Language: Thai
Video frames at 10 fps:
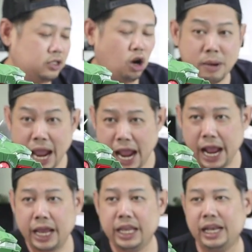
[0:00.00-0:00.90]
ต้องมี
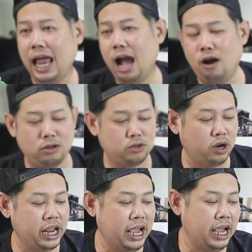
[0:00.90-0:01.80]
อีกแล้วตั
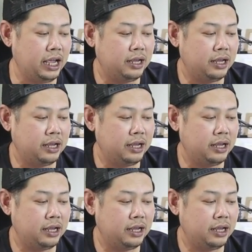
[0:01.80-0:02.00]
วนี้